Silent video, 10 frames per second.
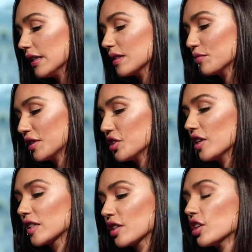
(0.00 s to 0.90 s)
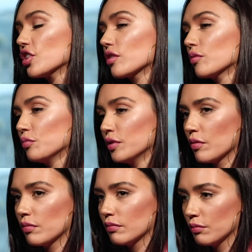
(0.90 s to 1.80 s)
Если мы возвращаясь к женщинам, у
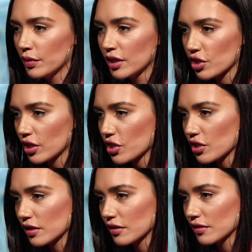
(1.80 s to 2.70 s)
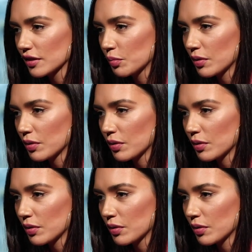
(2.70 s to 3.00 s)
меня были женщины, это